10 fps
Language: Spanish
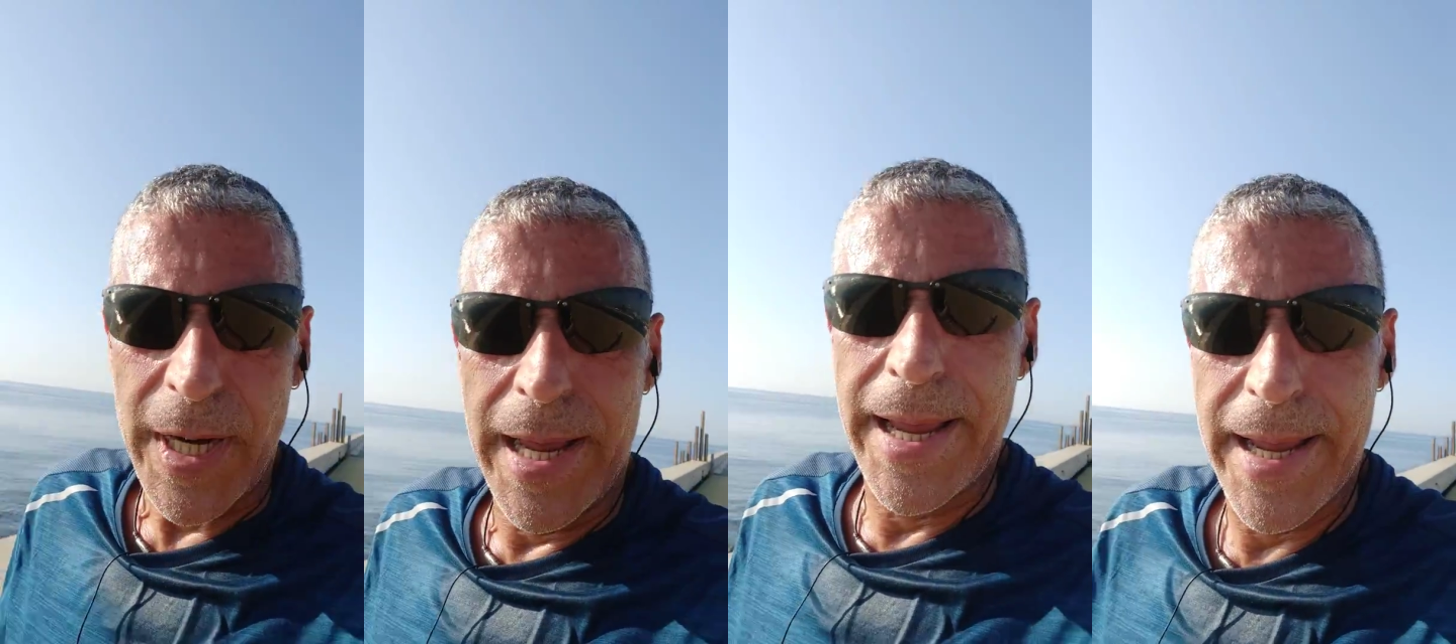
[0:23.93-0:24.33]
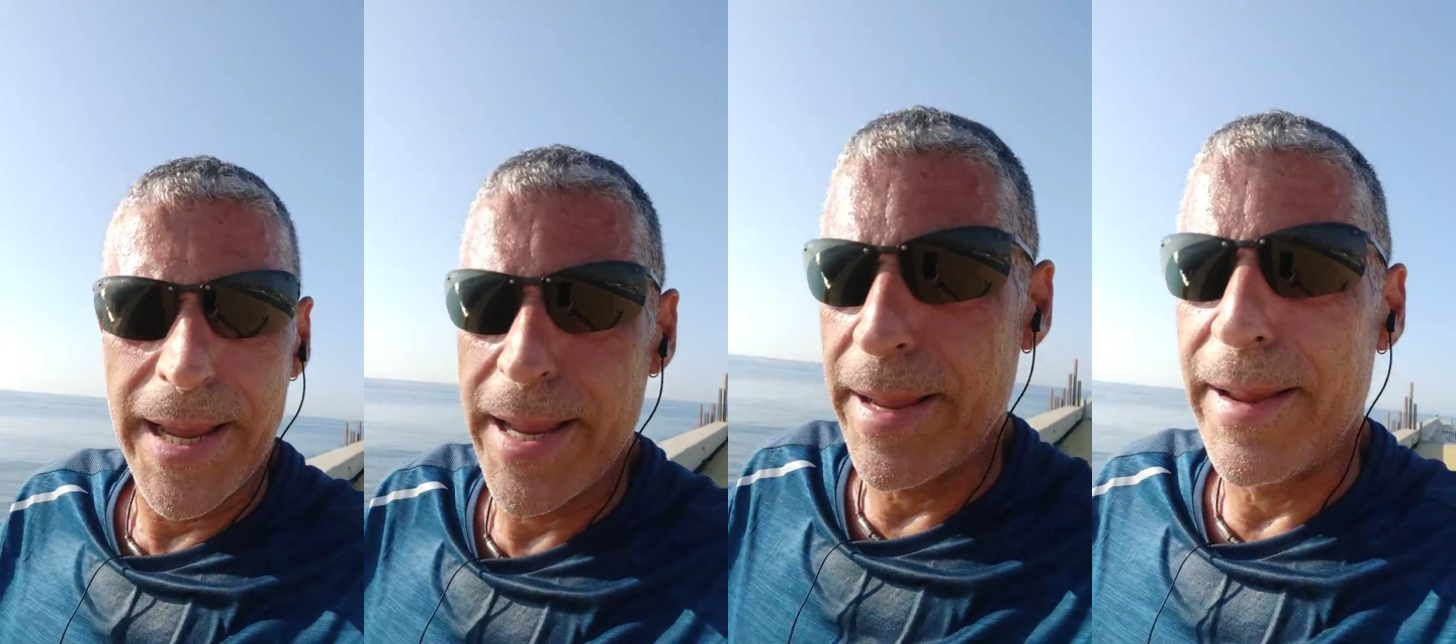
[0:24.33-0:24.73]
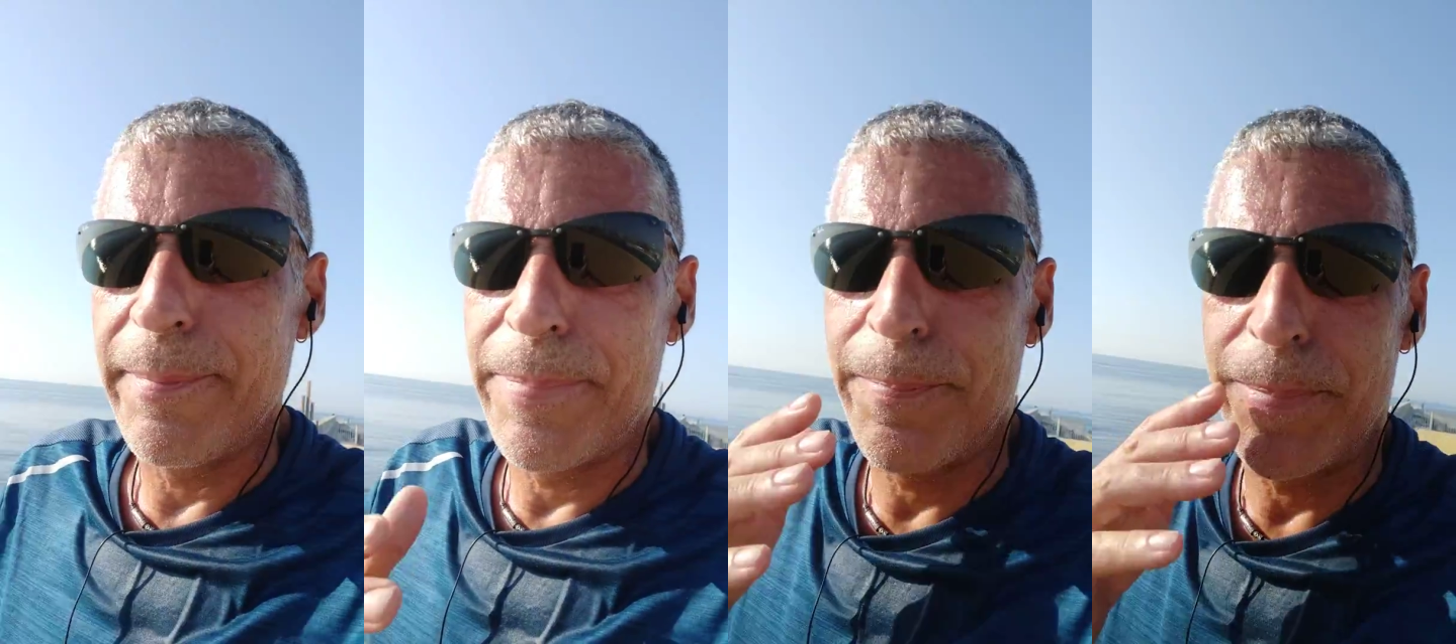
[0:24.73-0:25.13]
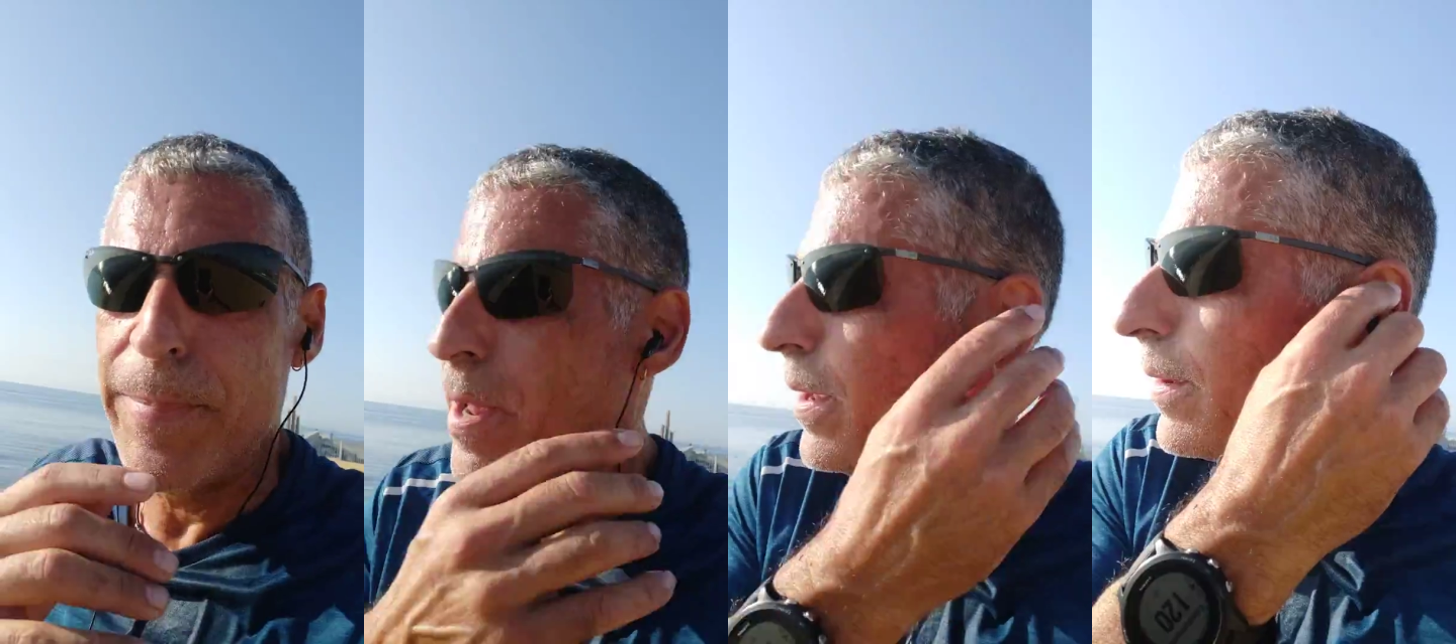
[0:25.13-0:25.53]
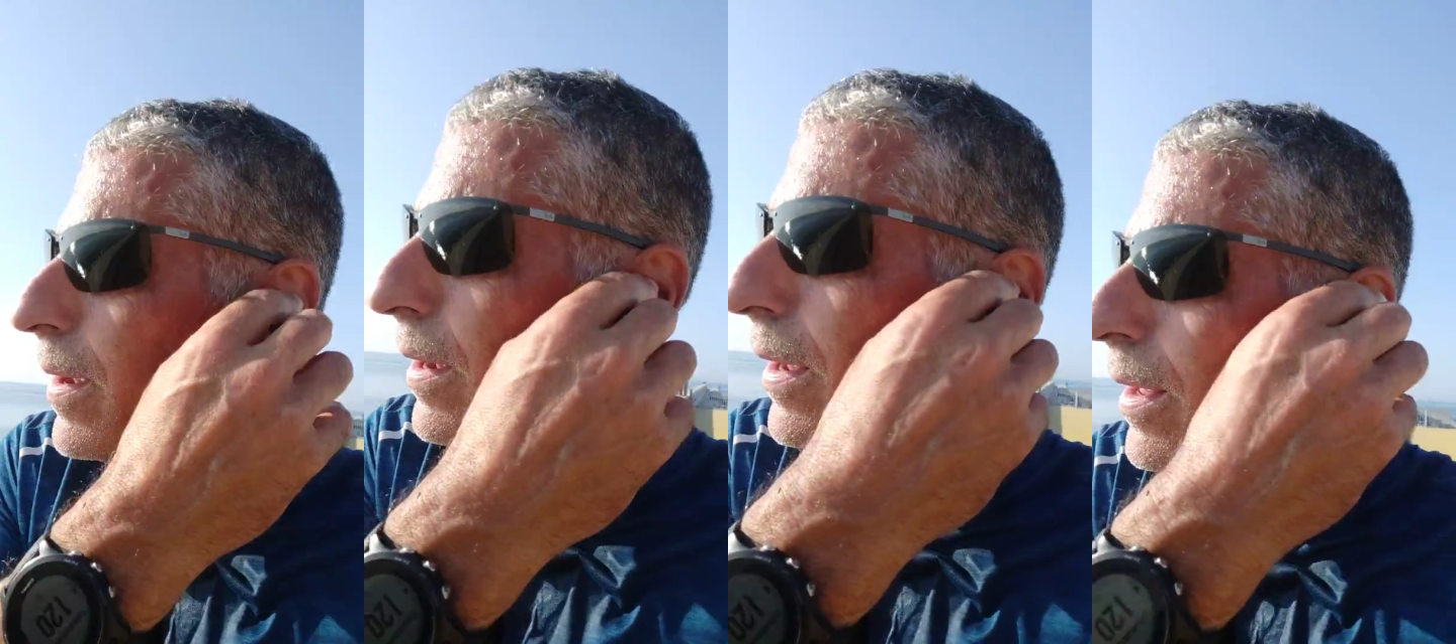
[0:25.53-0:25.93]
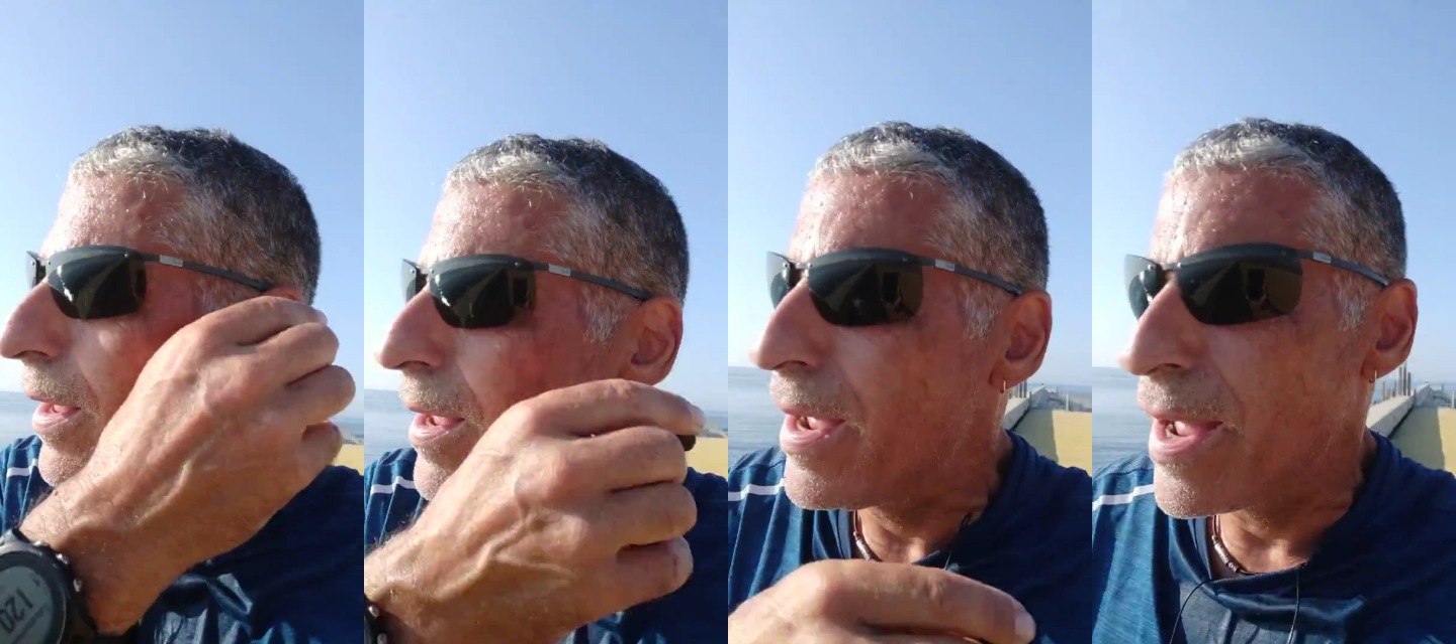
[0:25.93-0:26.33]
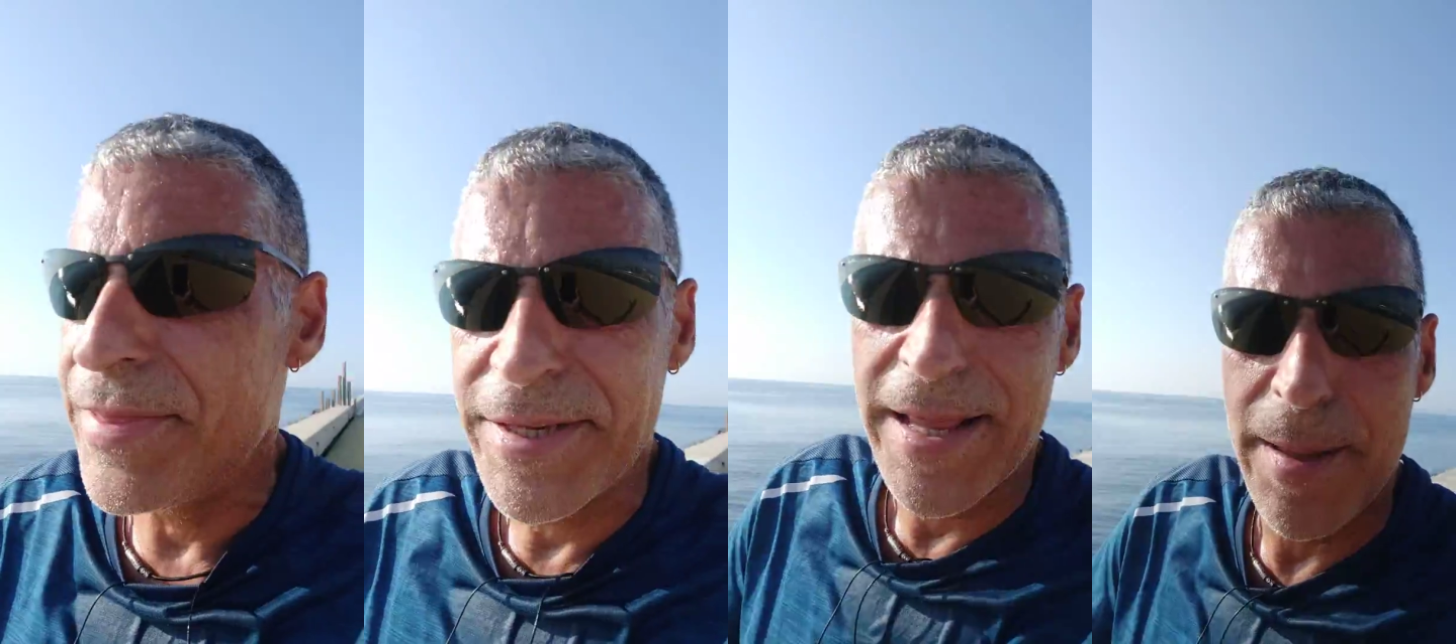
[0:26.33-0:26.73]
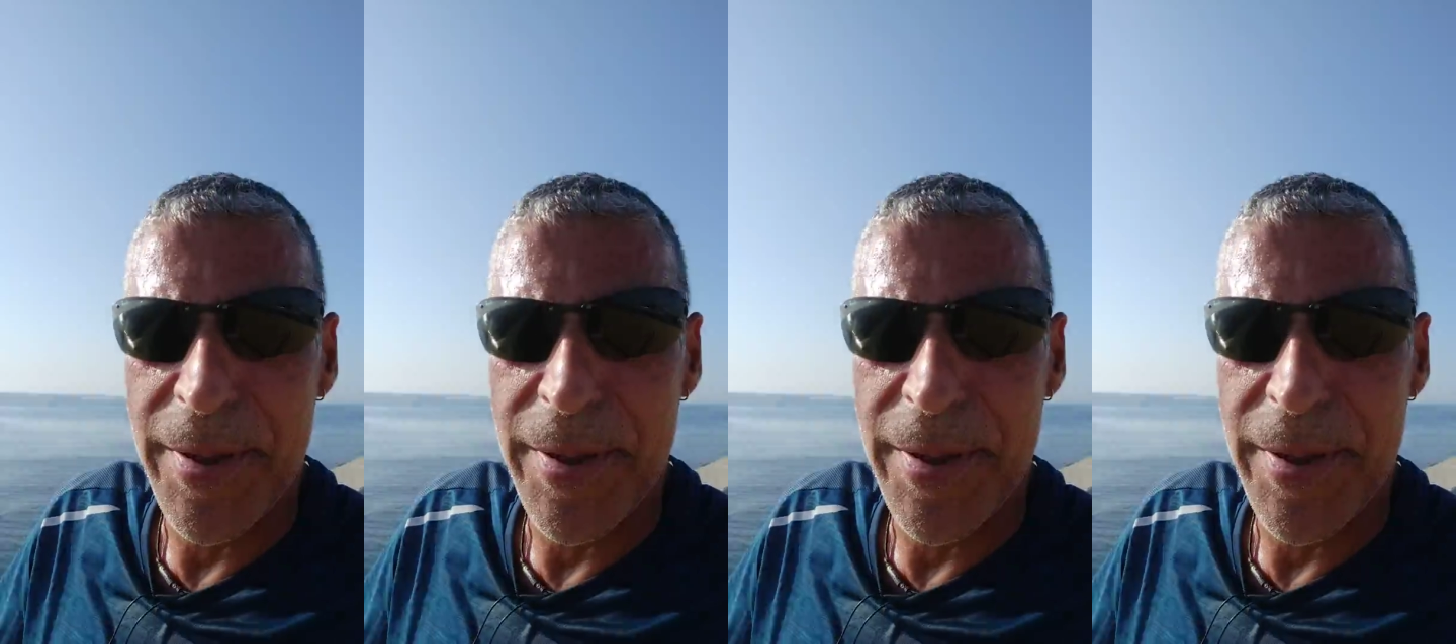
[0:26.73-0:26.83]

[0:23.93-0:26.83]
Eh, antes de nada,